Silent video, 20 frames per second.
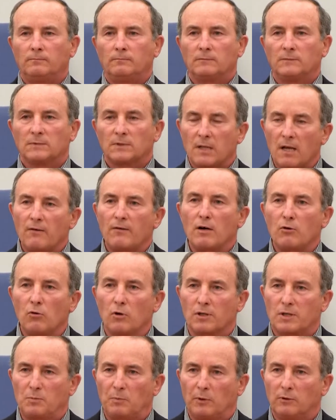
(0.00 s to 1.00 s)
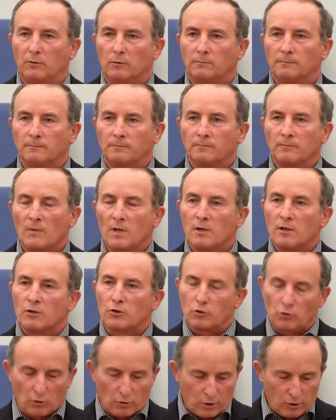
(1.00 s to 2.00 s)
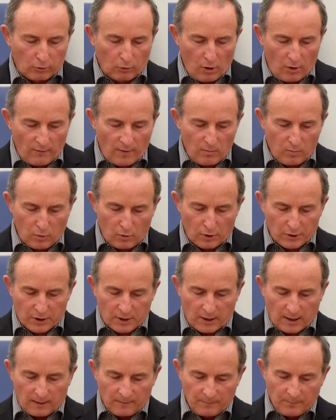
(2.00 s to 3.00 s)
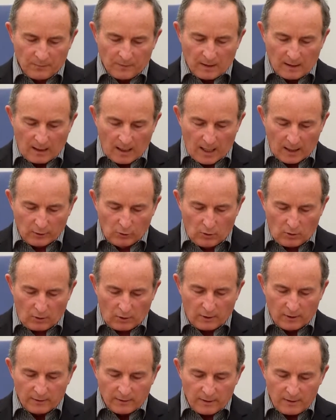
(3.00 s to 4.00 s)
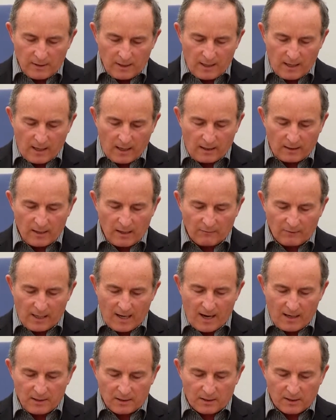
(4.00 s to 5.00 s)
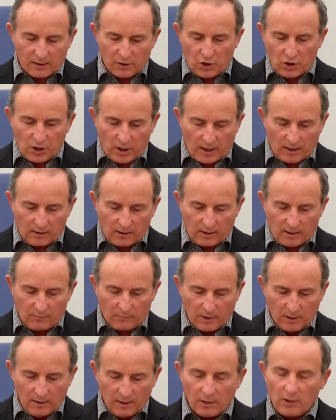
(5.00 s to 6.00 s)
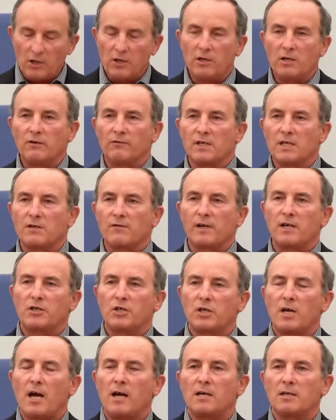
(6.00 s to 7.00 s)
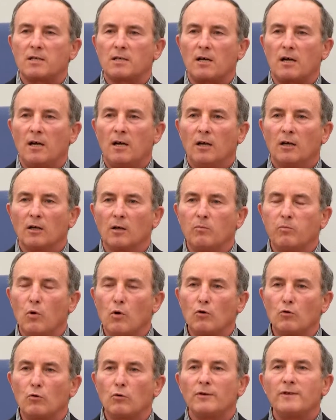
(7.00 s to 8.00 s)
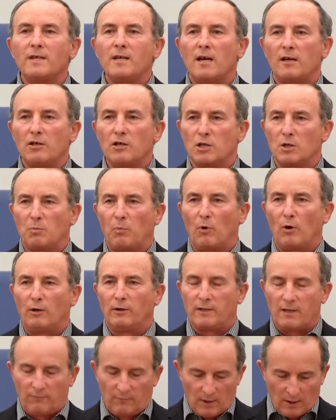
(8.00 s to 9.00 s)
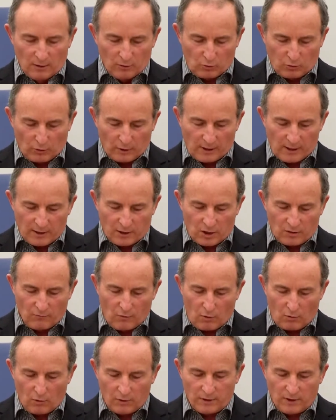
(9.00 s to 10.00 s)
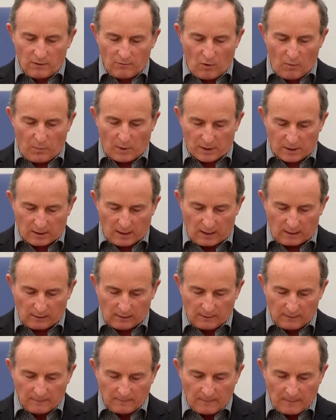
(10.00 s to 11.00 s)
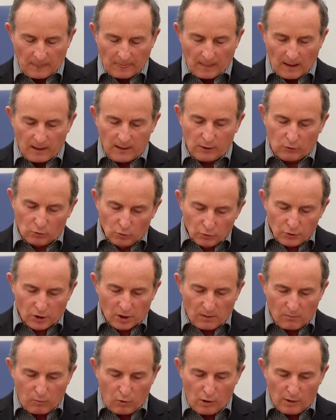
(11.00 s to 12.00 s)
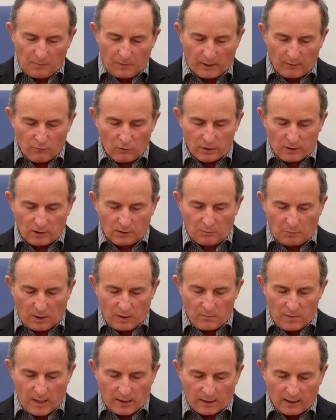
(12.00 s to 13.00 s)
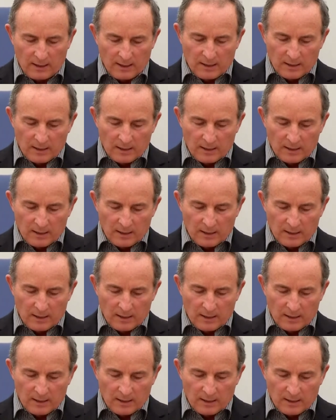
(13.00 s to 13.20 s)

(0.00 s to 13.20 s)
Слава Господу! Что Слово Божье – оно не является тщетным и не возвращается к Богу, не исполнив то, для чего Он его послал. И тут же Бог приводит пример.